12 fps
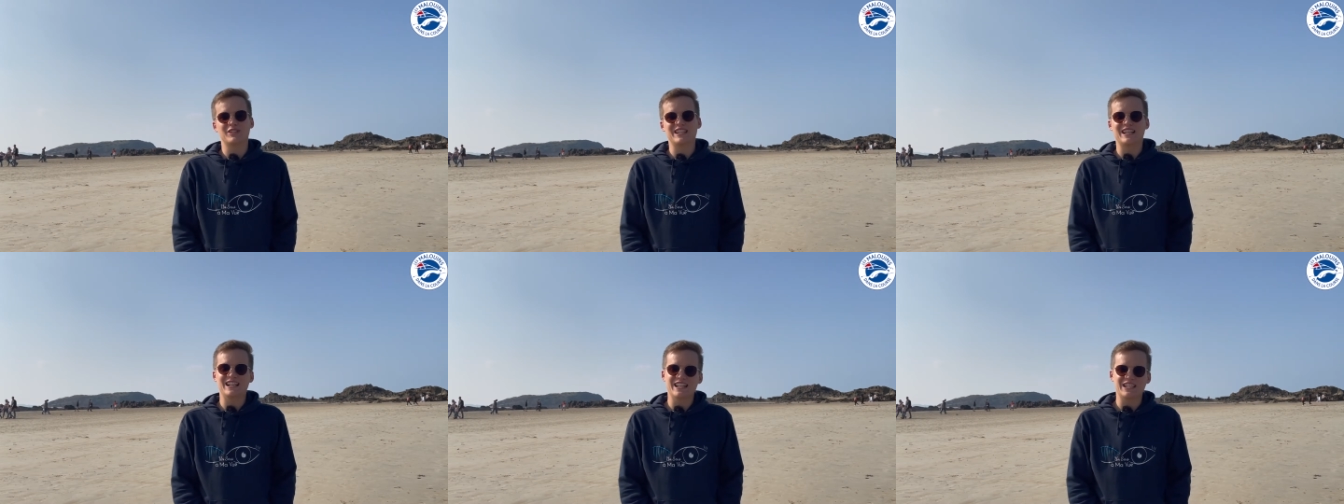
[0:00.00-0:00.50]

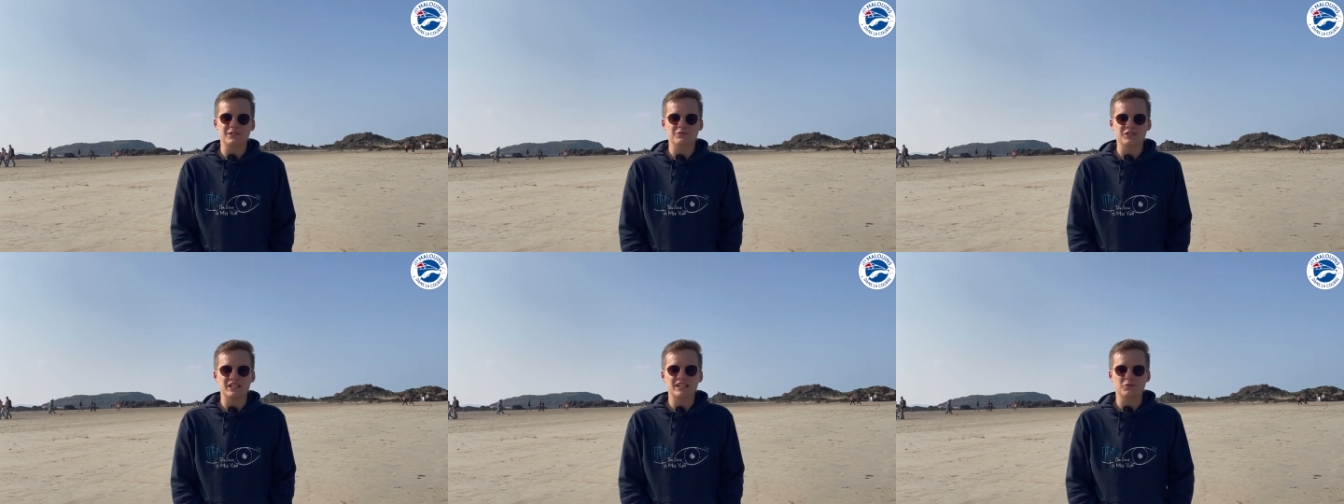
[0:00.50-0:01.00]
qui allait et qui
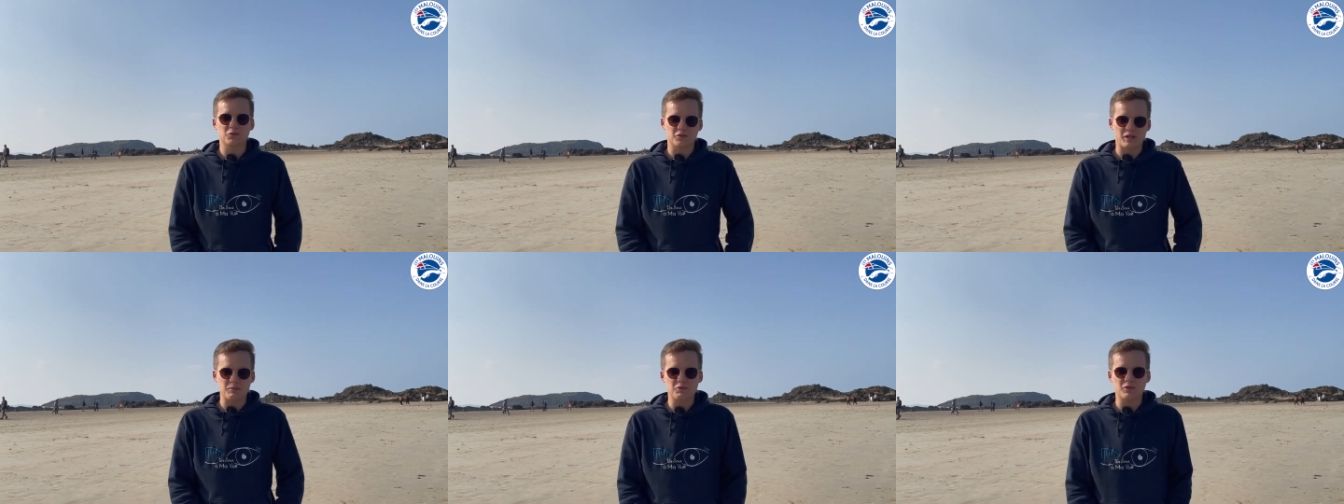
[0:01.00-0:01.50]
venait, donc
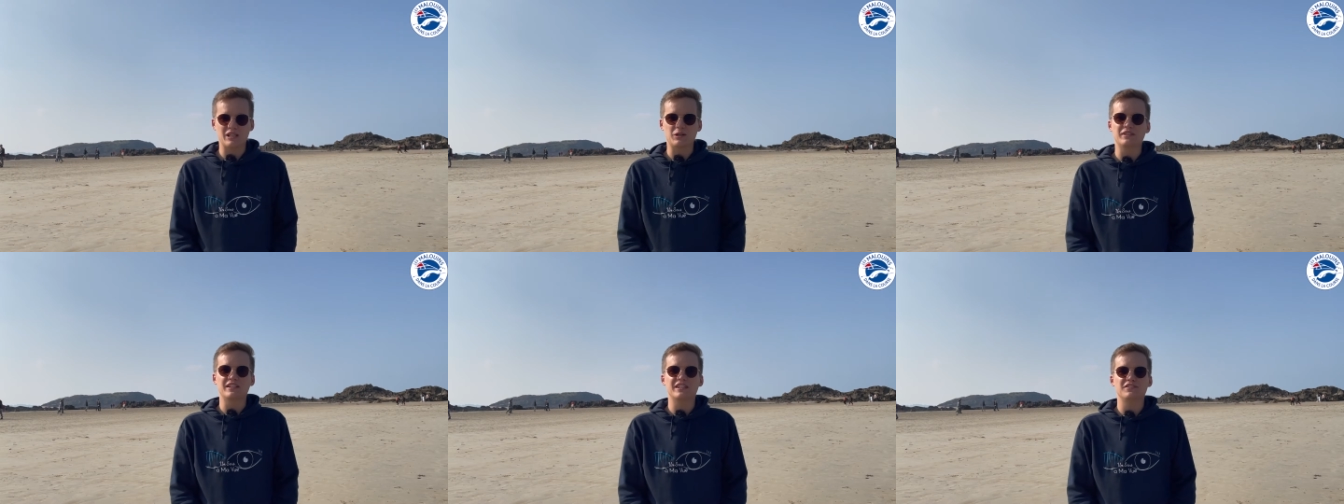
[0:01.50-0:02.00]
on a pu
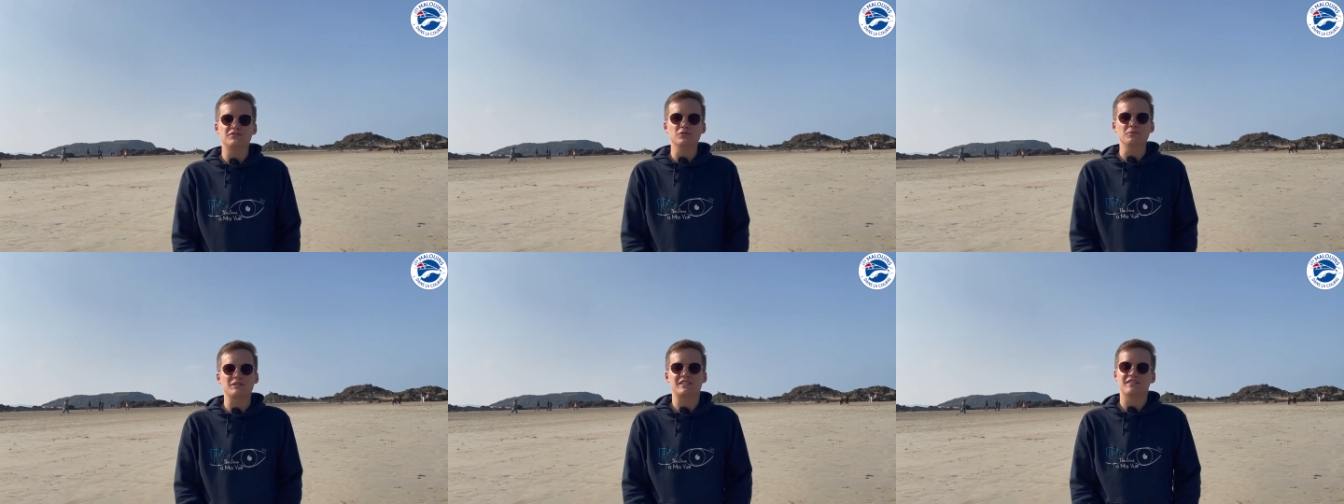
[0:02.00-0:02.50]
récolter des
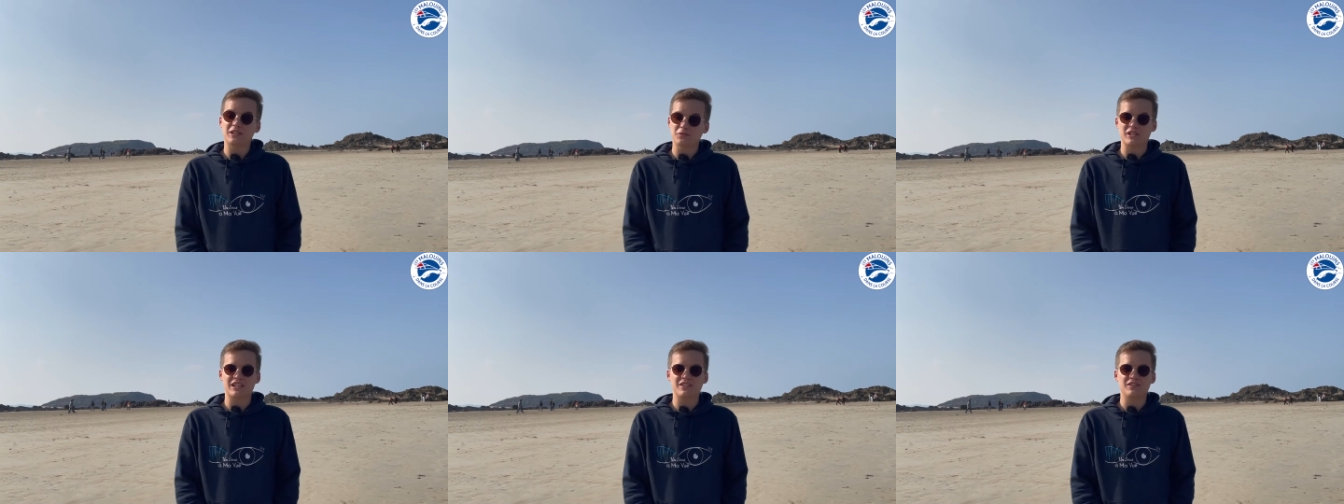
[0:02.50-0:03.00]
fonds, mais c'est vrai que
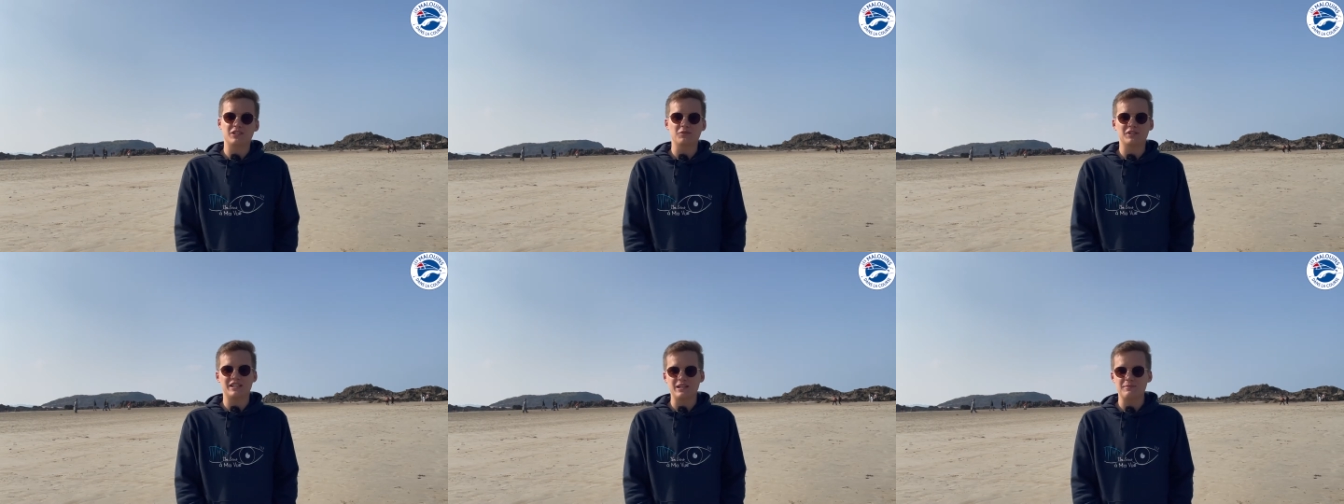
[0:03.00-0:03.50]
nos activités
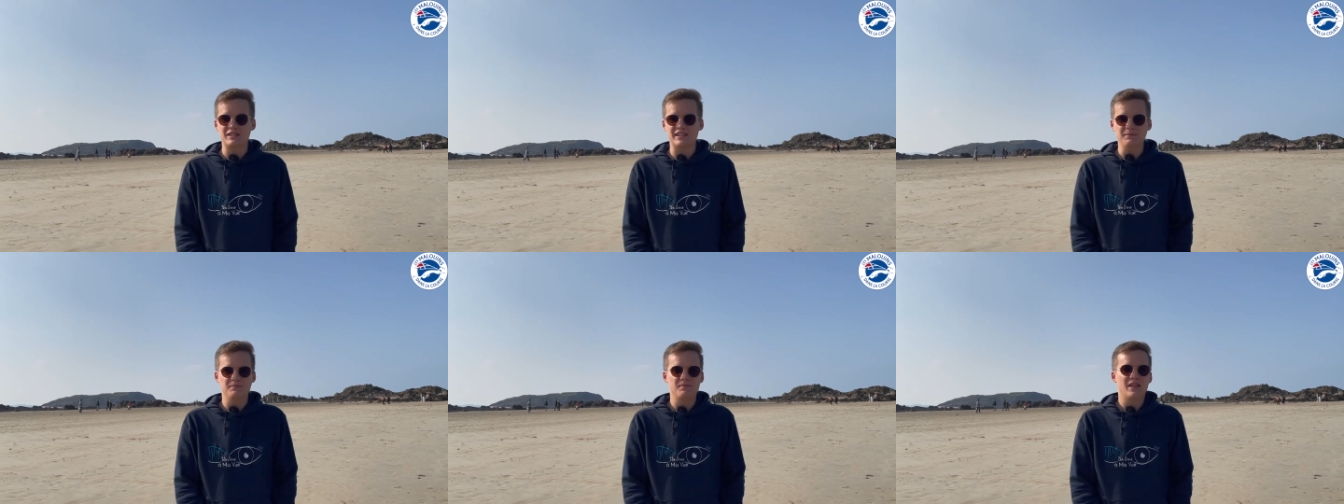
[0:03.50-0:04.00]
ont été limitées.